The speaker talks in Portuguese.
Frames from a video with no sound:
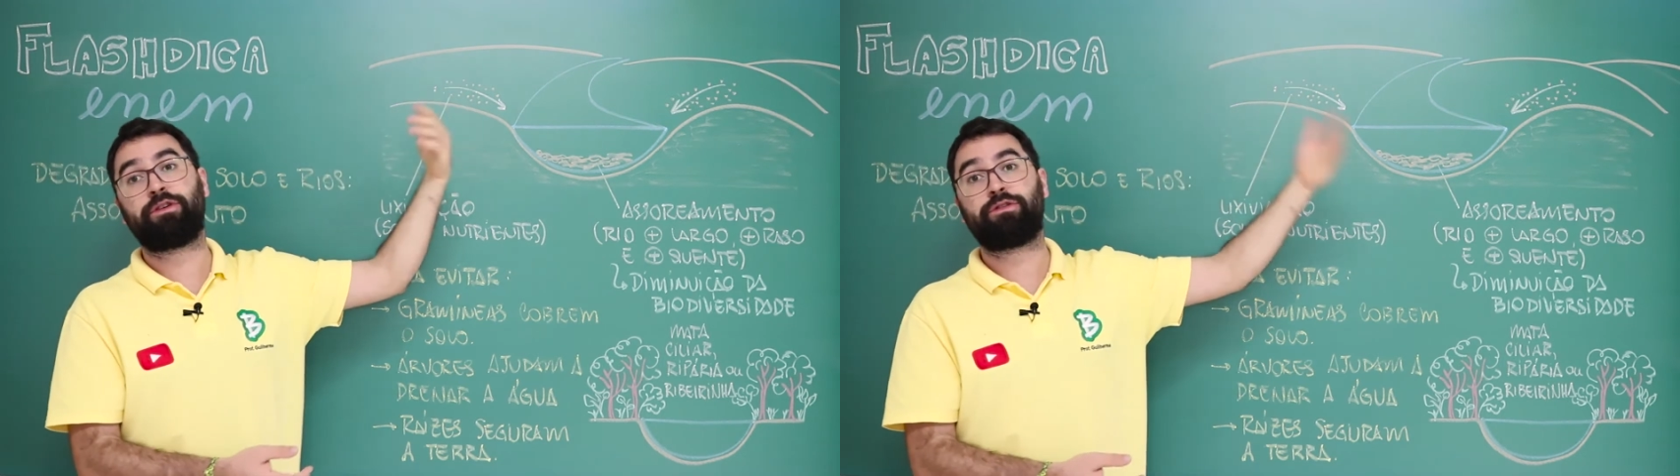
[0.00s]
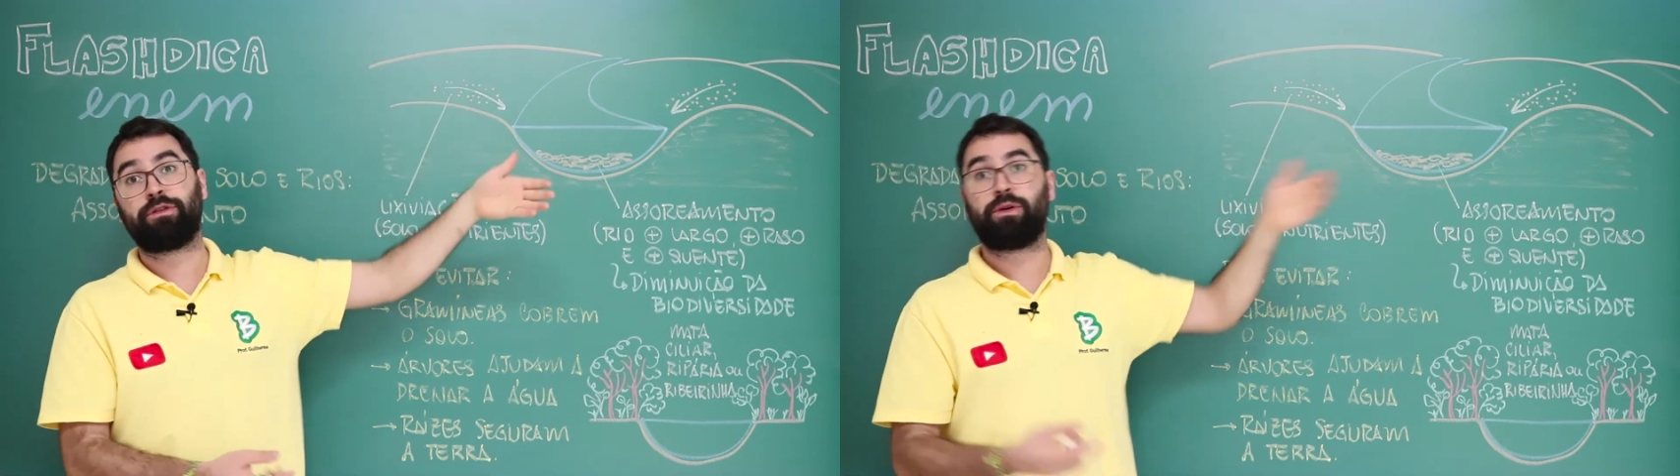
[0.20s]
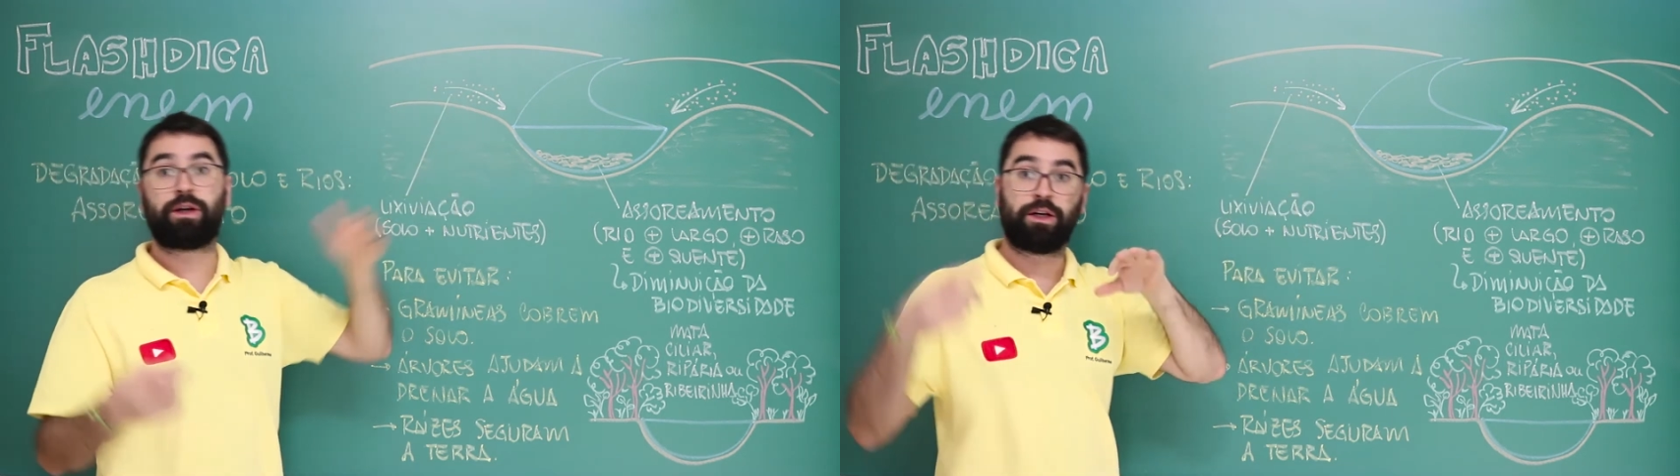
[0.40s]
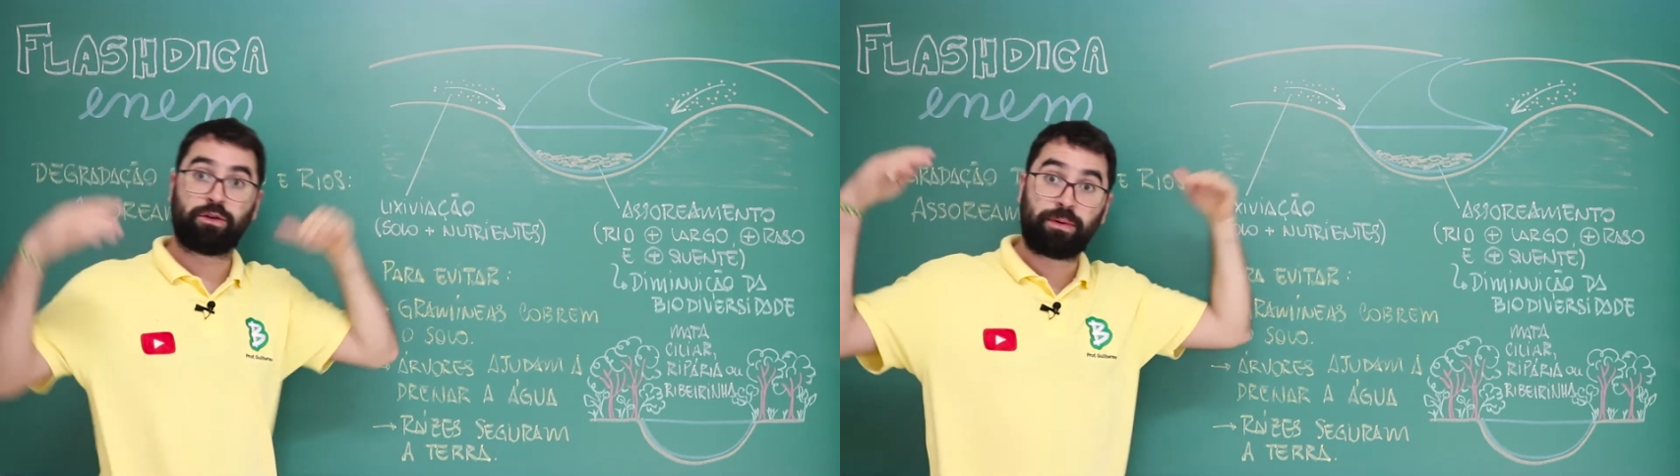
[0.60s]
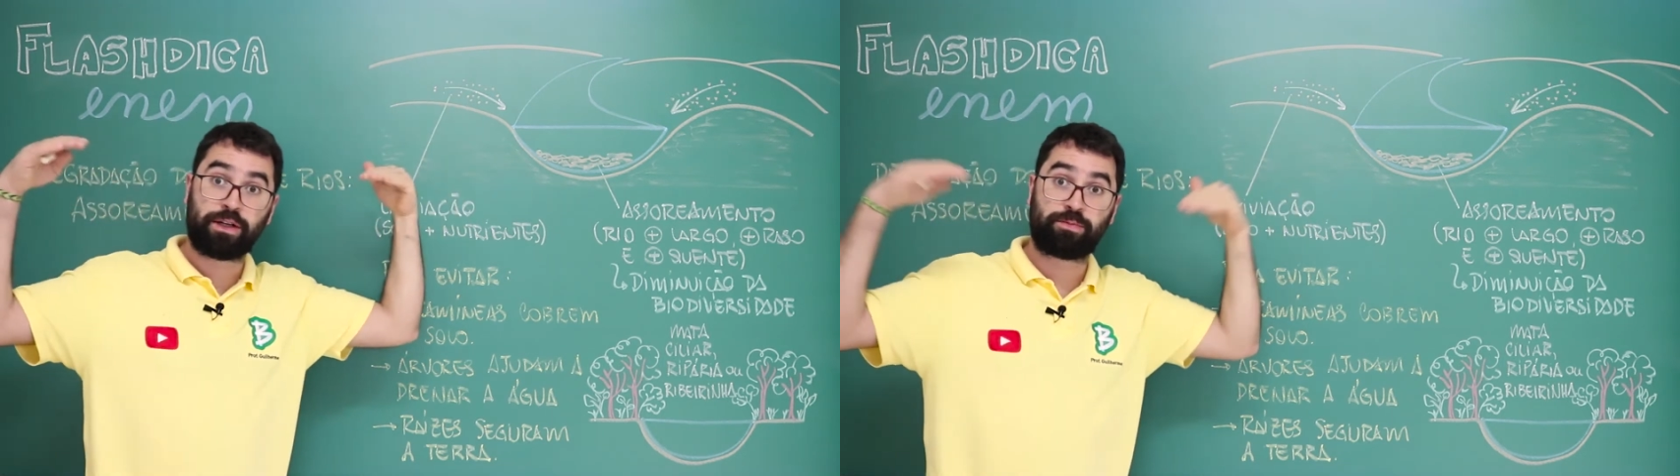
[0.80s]
se
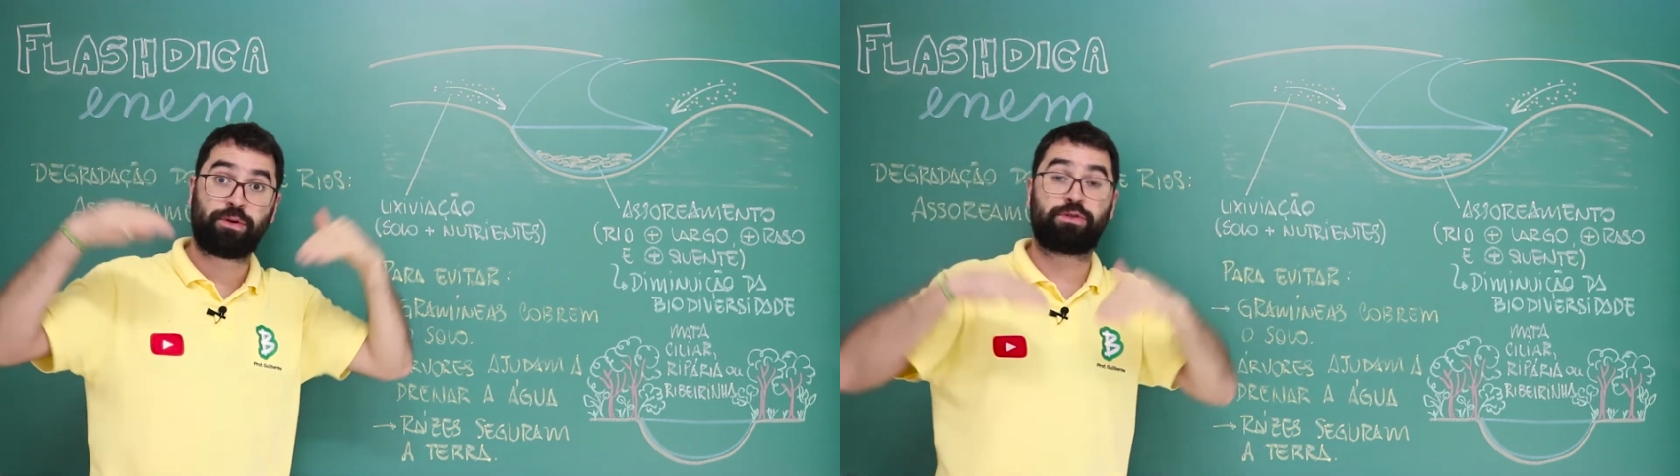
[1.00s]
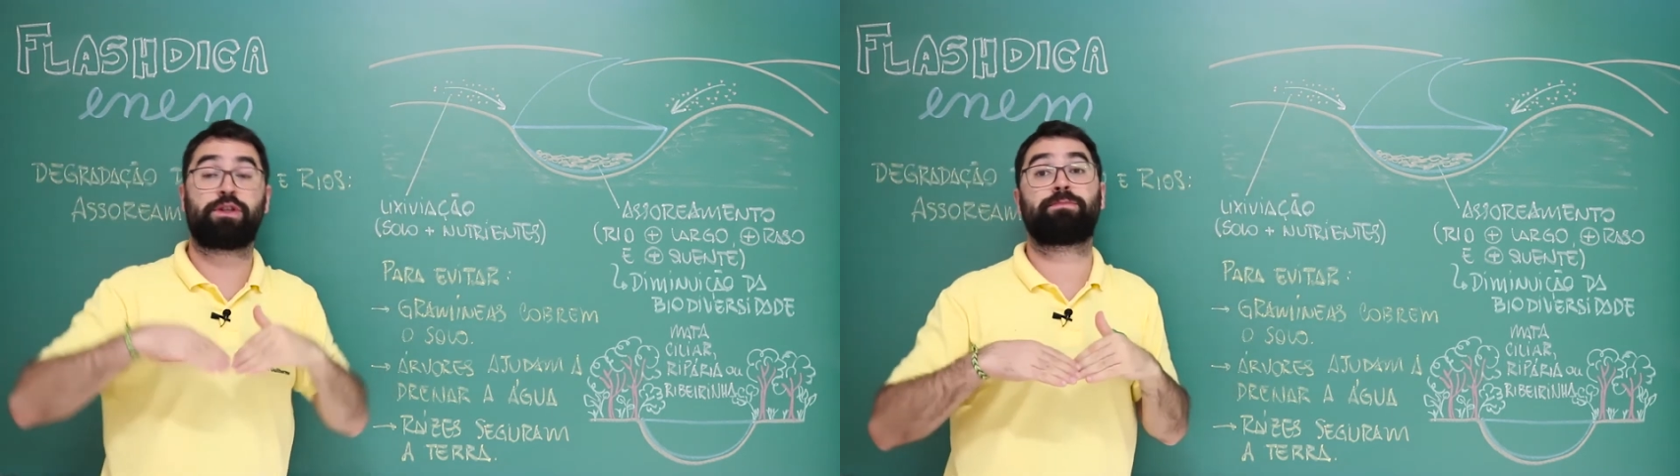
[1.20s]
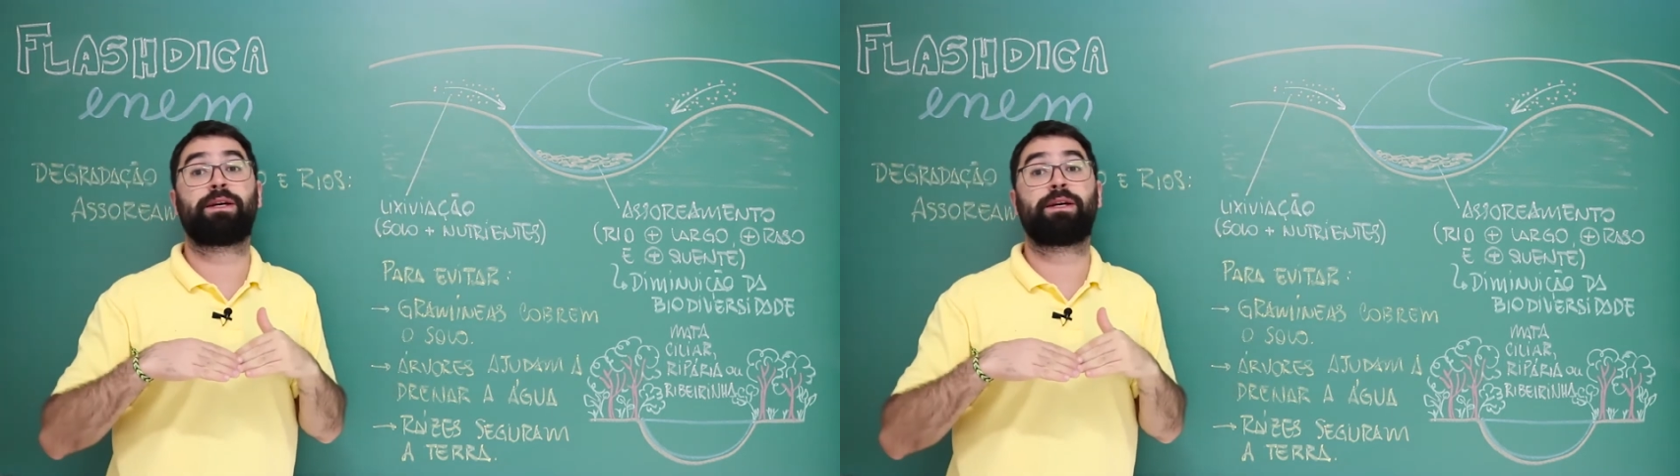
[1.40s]
deslocando para as porções